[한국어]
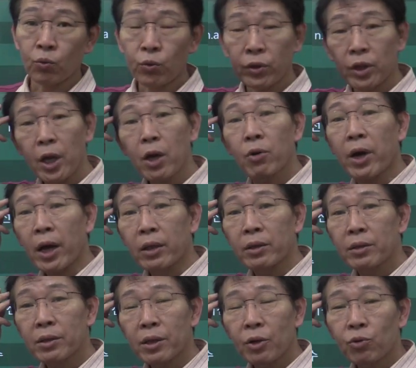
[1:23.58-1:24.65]
우리 뇌부
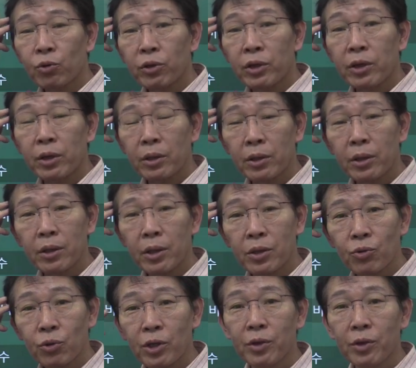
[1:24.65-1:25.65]
안에서 나오는 걸 얘기하죠.